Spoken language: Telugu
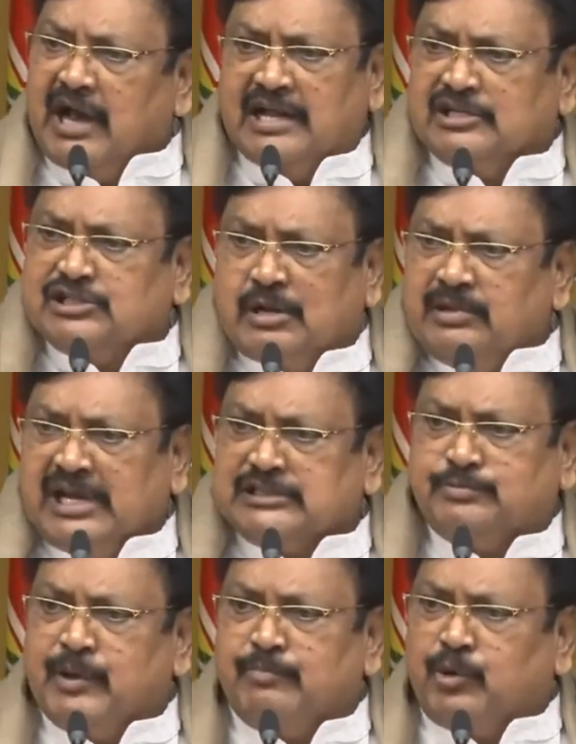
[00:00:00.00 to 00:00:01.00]
కానిస్టేబుల్
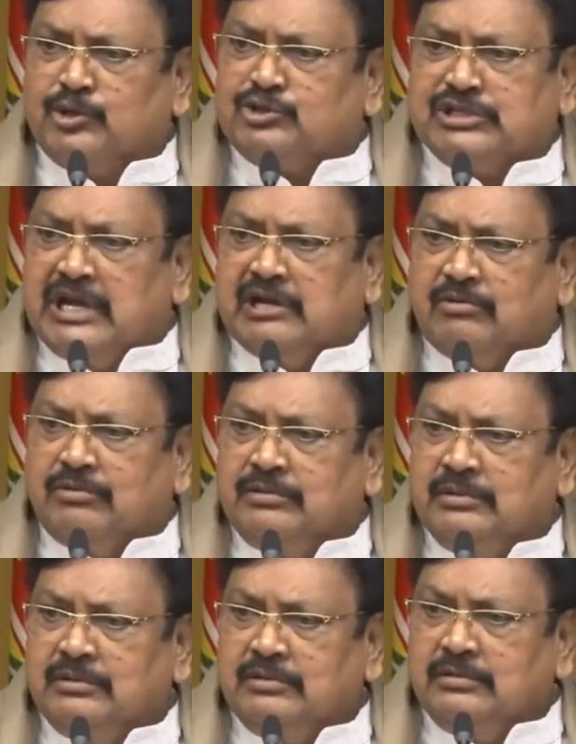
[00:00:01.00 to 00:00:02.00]
ఎస్పీ పోస్ట్ చేయడు
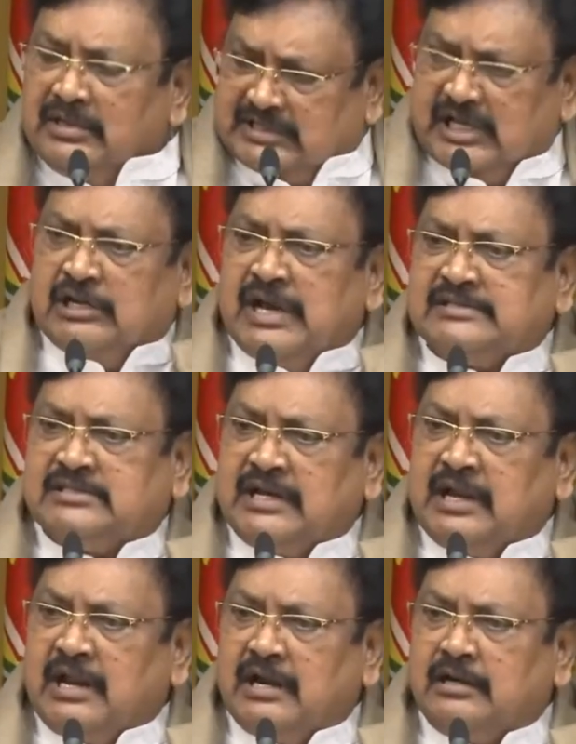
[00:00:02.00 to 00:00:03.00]
ఇతను ఎస్
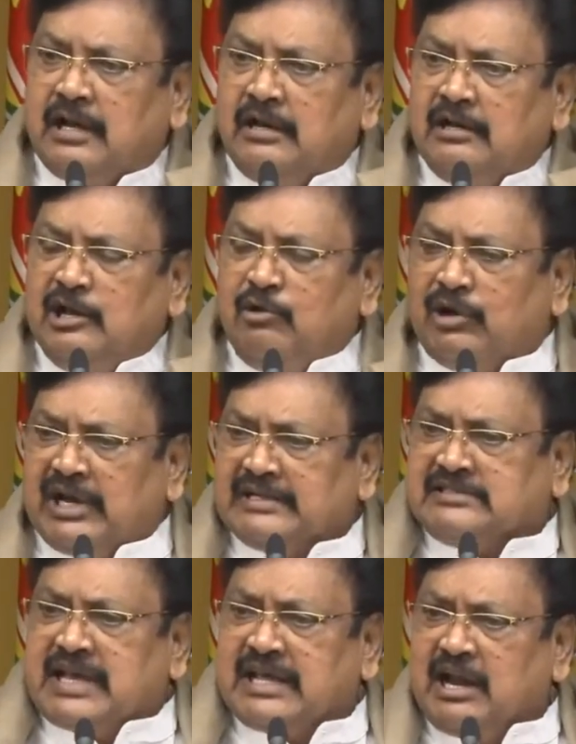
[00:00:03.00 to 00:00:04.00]
అంట ఒక
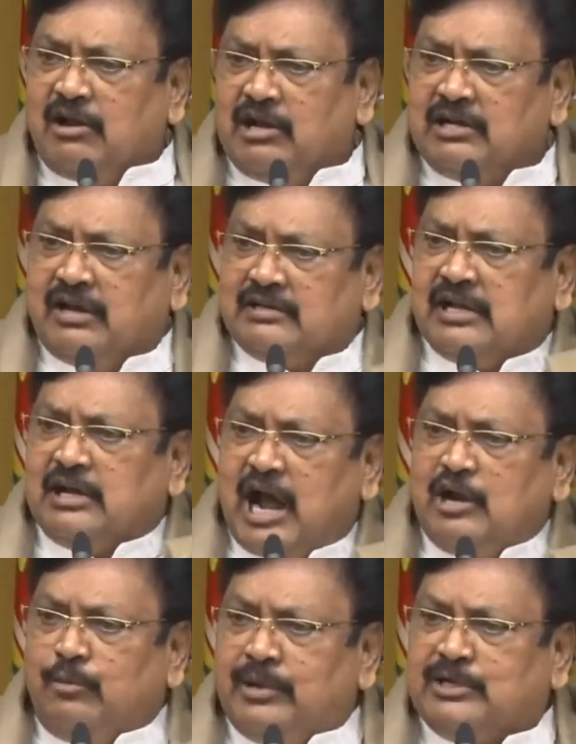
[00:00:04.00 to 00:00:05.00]
ఎస్ఐ రావాలంటే ఇతను
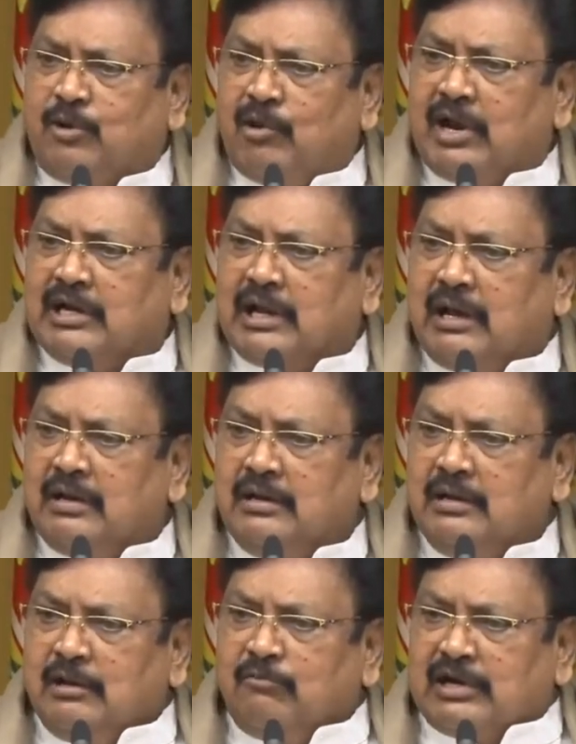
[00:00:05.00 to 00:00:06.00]
కాళ్ళు పట్టుకోవాలంట
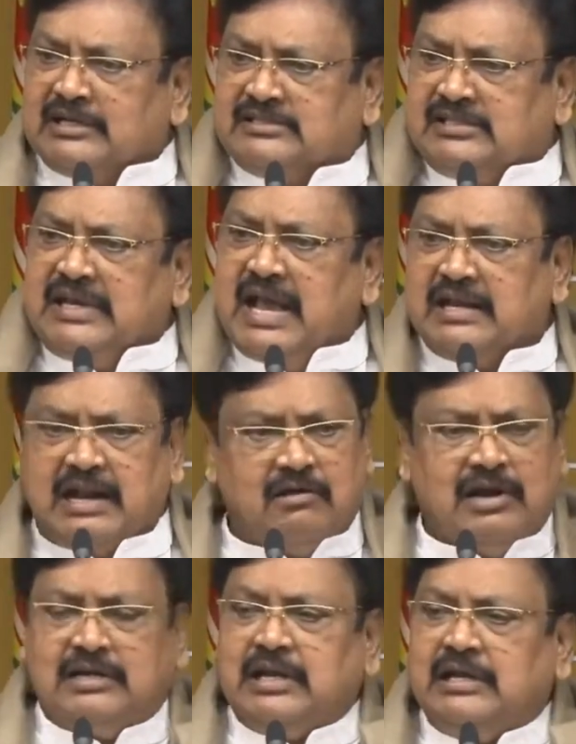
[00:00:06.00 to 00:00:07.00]
ఒక సిఐ
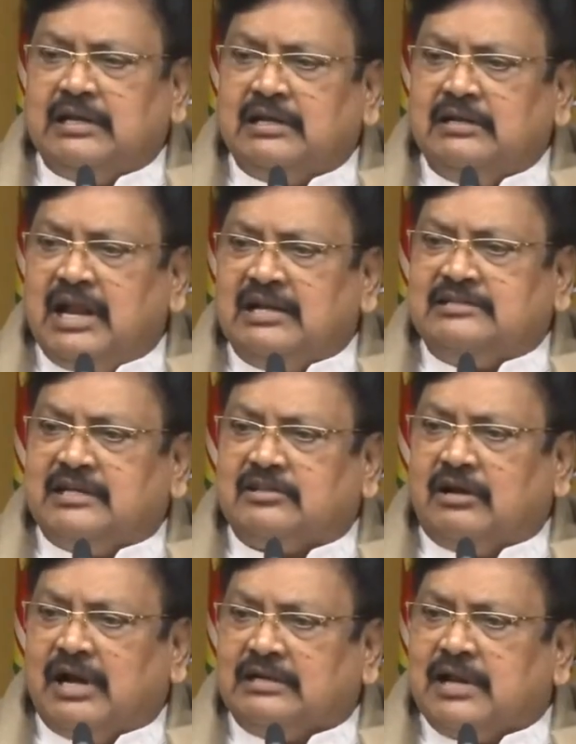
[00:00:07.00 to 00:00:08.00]
రావాలంటే ఈయనకి నెల
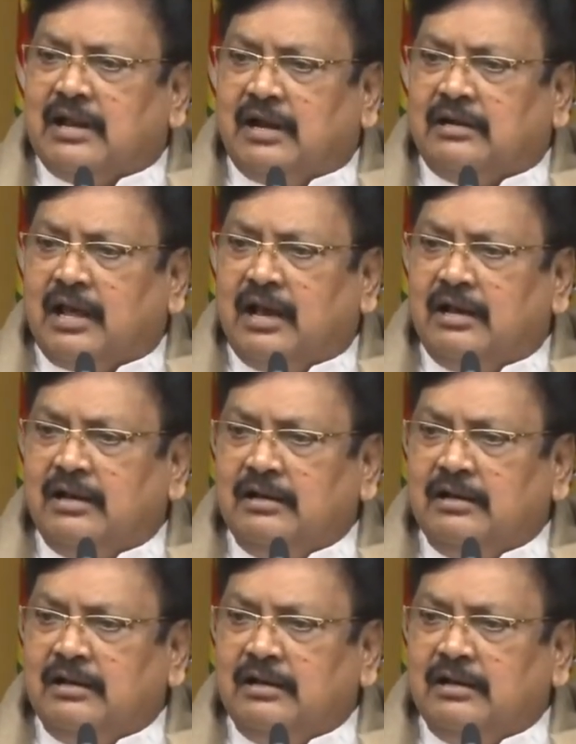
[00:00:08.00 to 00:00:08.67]
జీతం కట్టాలంట